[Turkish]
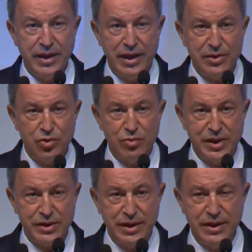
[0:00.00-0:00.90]
değerli
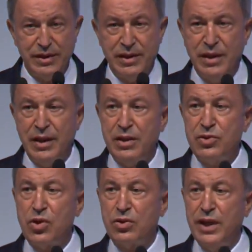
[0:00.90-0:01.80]
Cumhurbaşkanı,
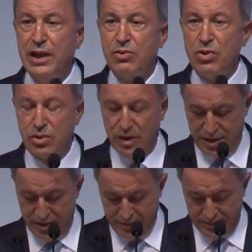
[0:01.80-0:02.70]
çok değerli konuklar.